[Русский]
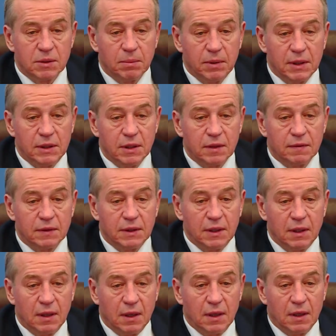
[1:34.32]

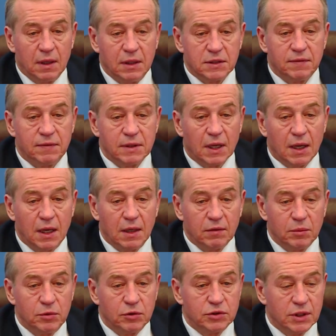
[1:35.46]
запланированы из
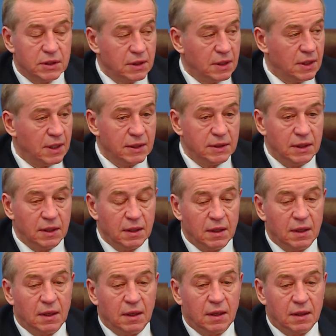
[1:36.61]
федерального бюджета, они
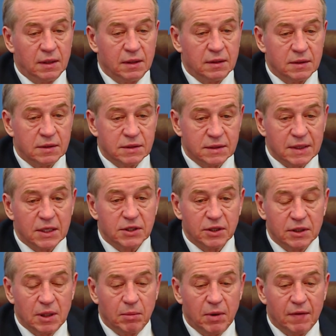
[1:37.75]
с
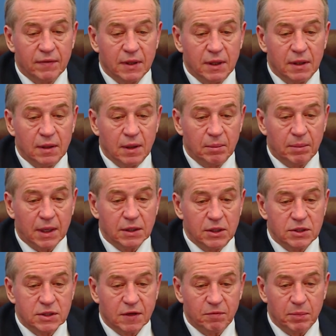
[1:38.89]
нашей добавкой
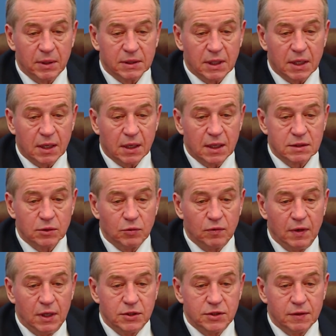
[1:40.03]
практически в полтора раза
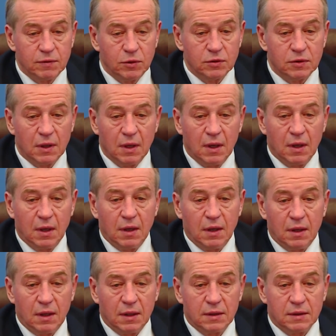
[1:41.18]
увеличивают
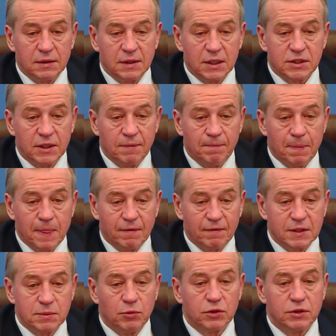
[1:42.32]
Э, наши
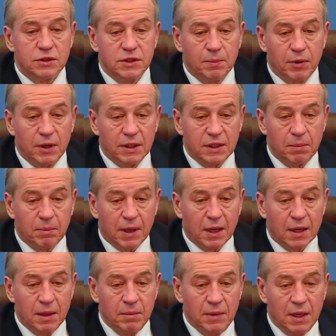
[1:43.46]
возможности по этой
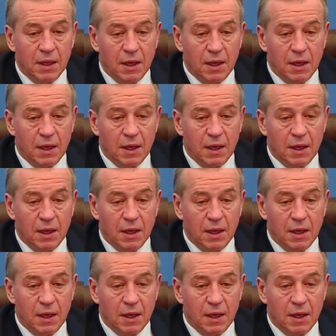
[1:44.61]
программе.